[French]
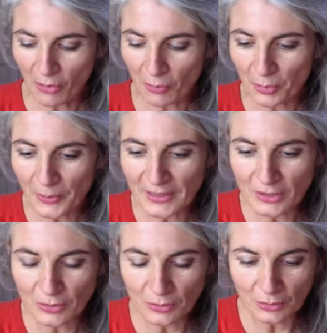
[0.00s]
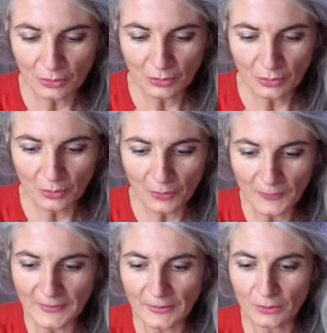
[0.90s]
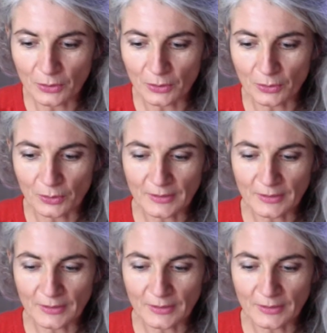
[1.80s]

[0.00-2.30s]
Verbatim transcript: on peut être sûr que ce,